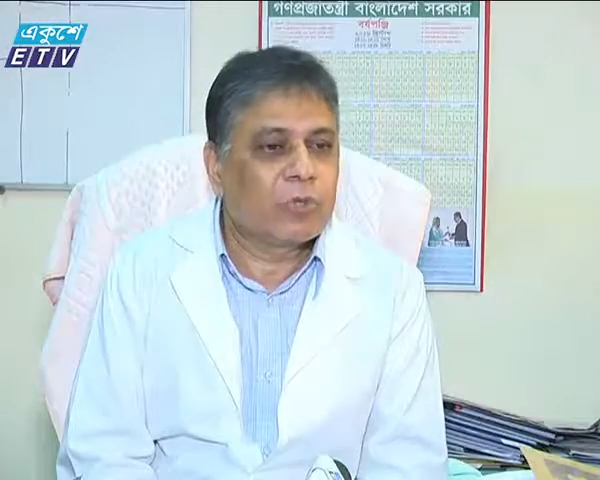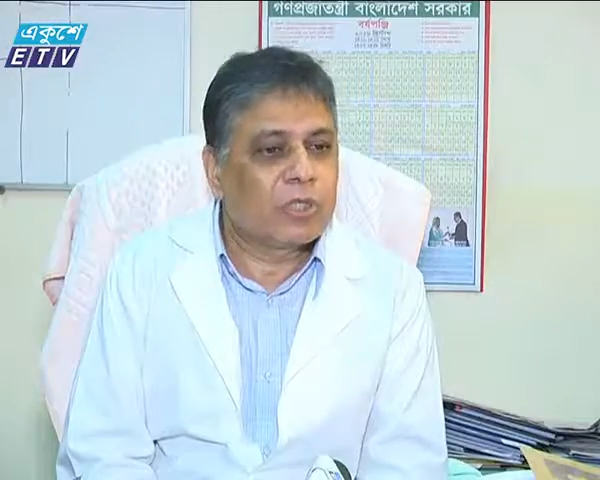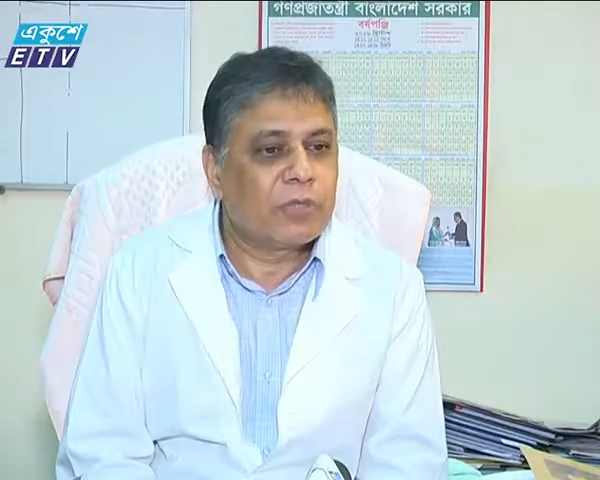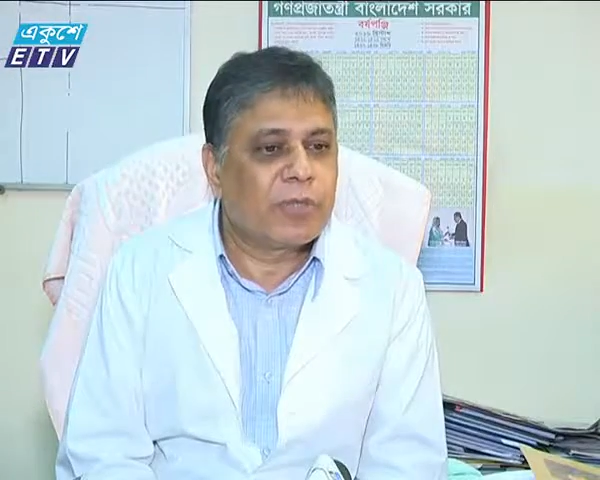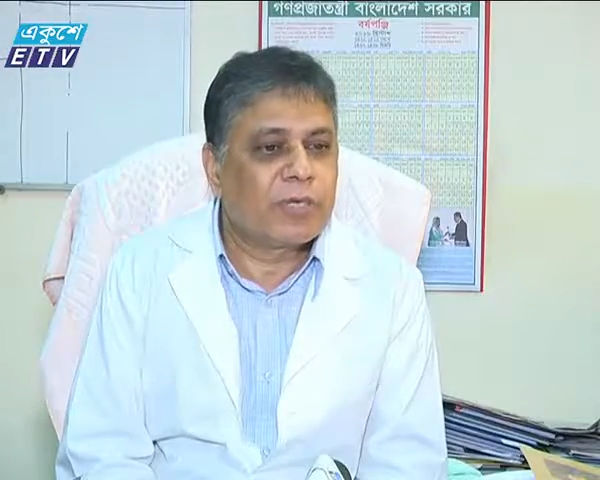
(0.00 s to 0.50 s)

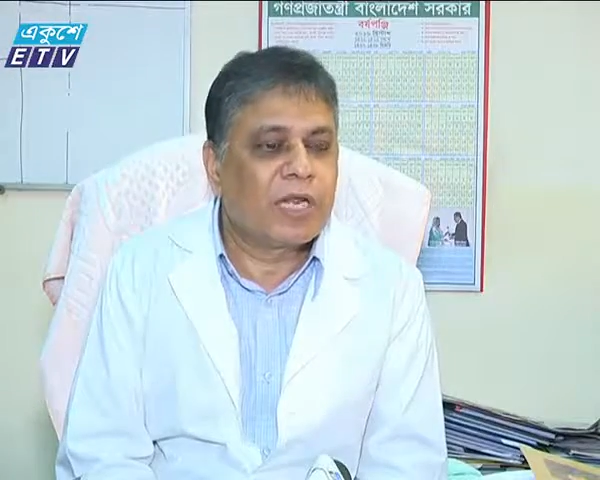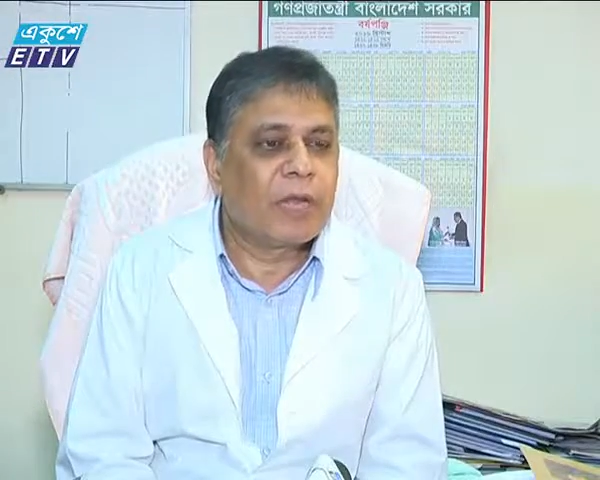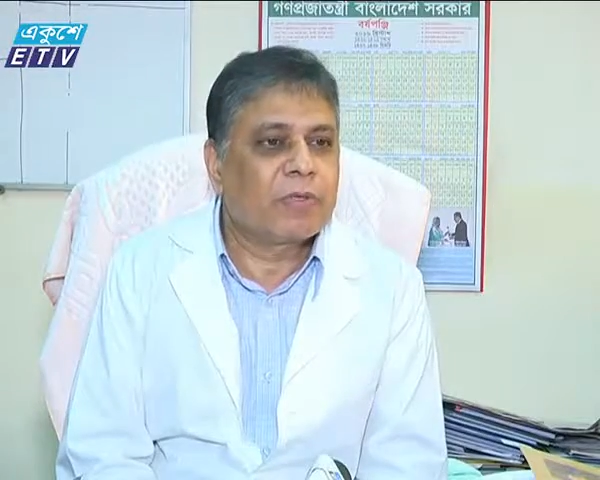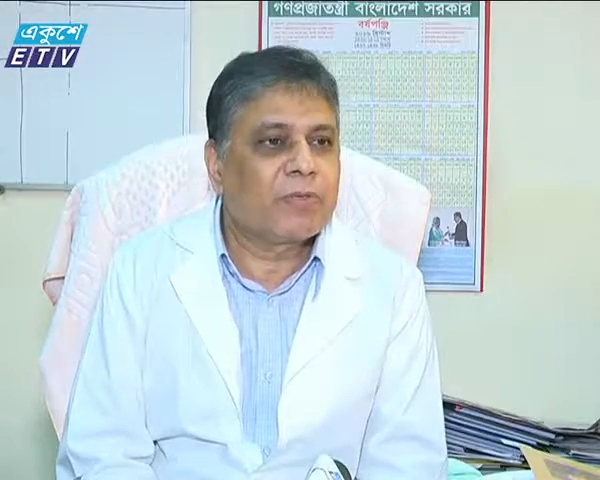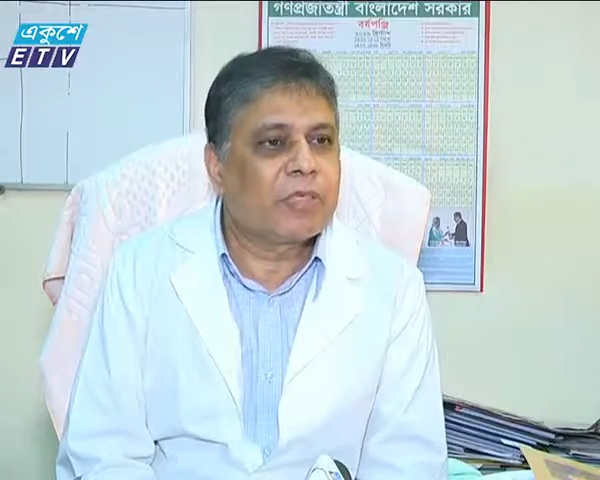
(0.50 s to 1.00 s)
করতে পারি
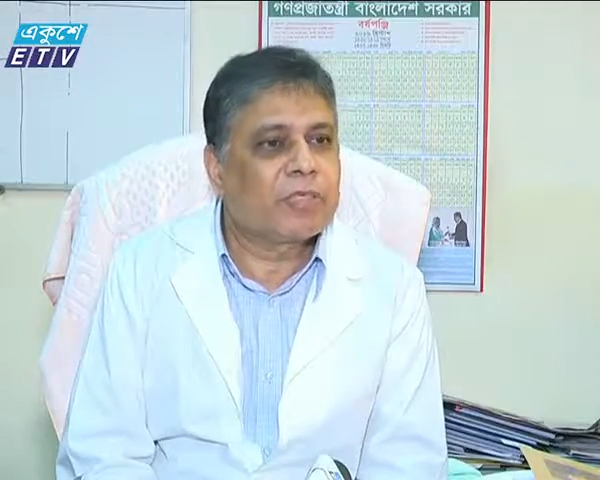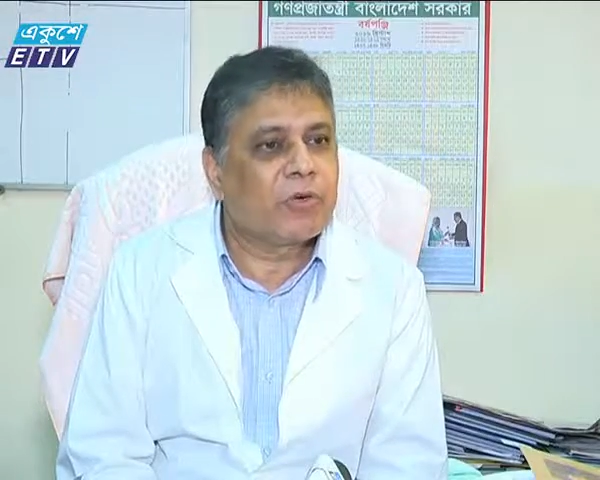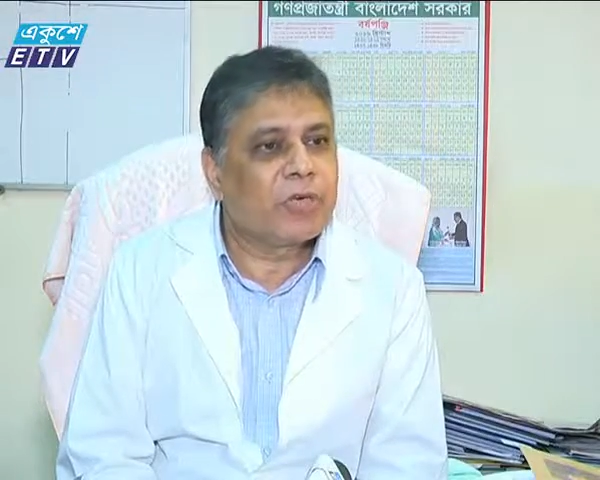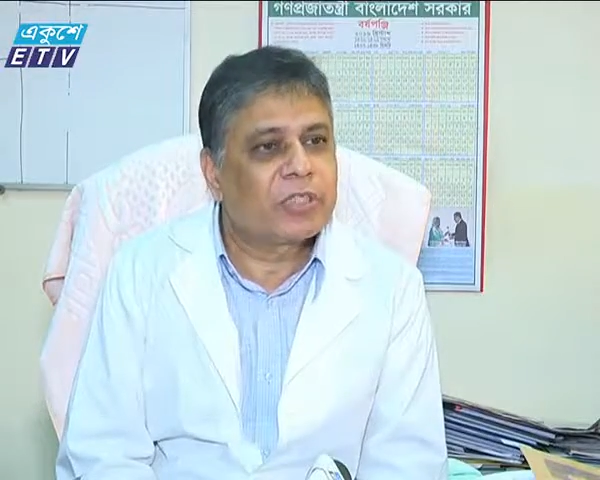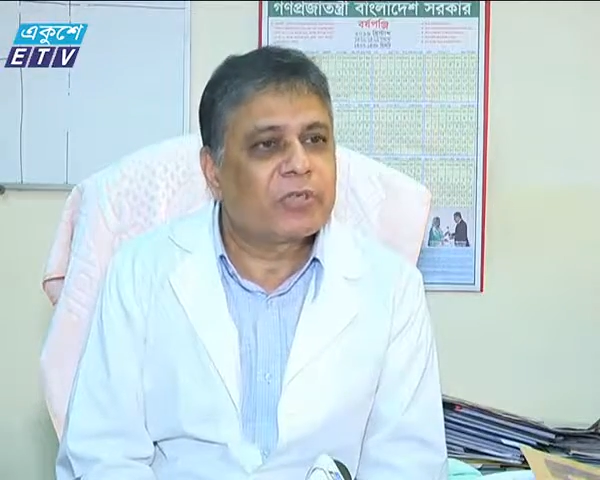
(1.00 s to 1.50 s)
তাহলে আমাদের
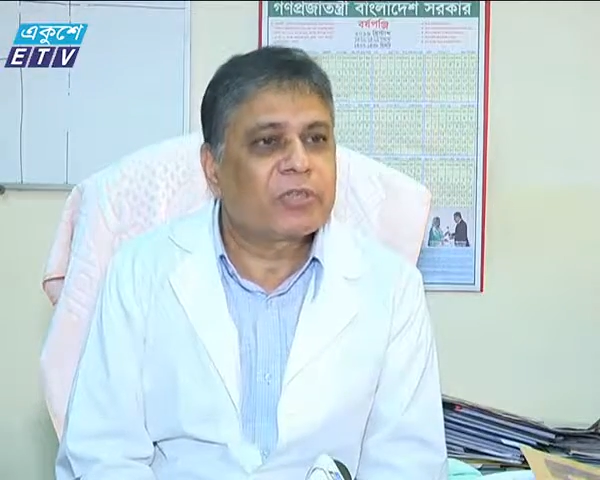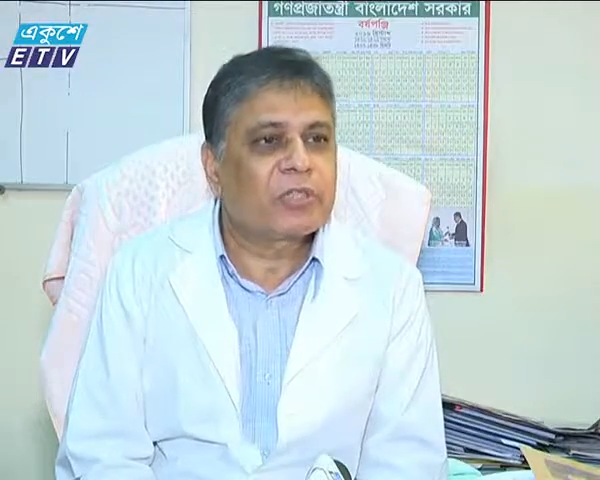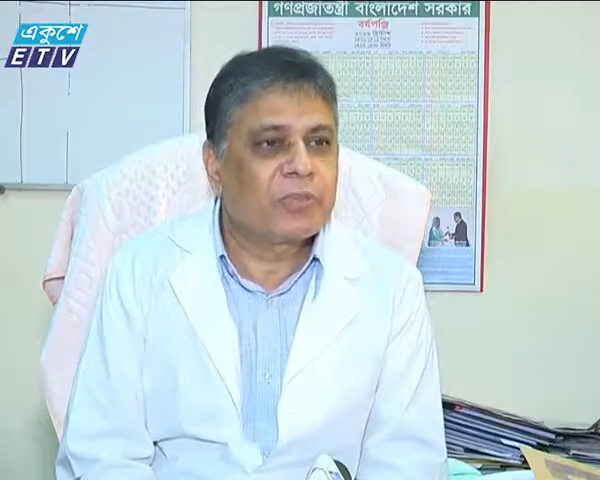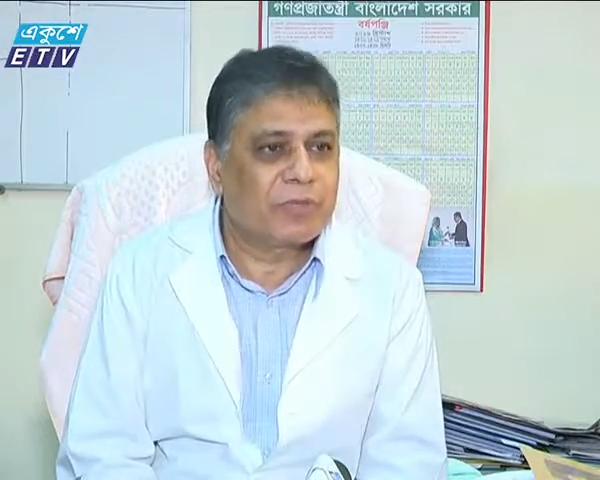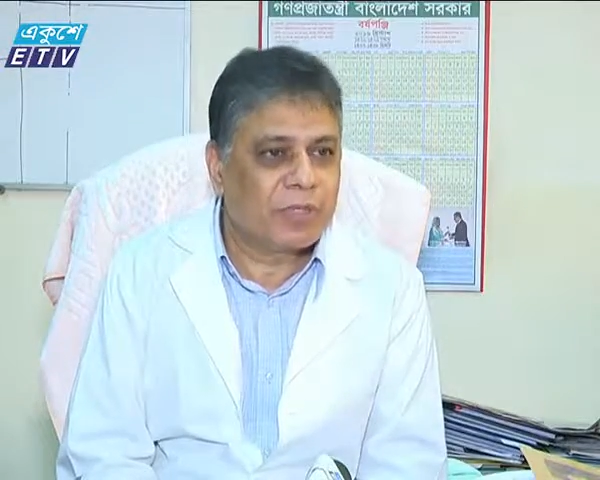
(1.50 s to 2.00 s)
মানুষের অনেক
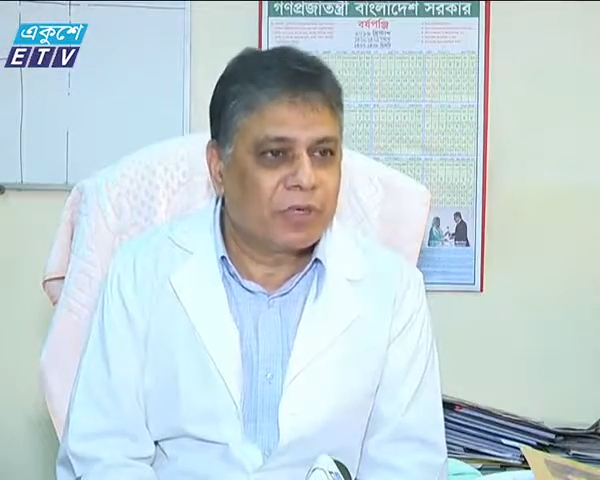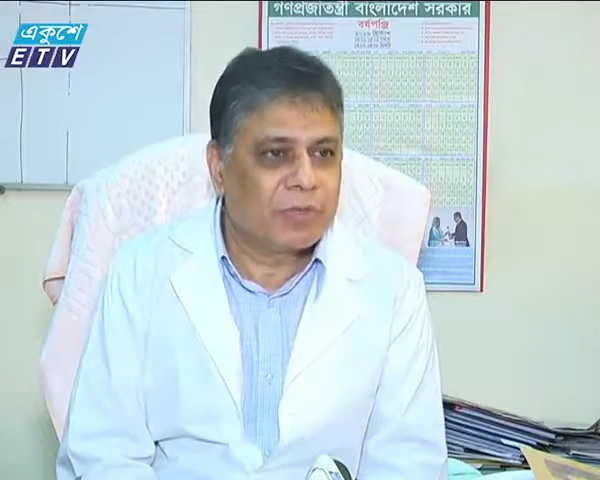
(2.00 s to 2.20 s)
সমস্যার সমাধান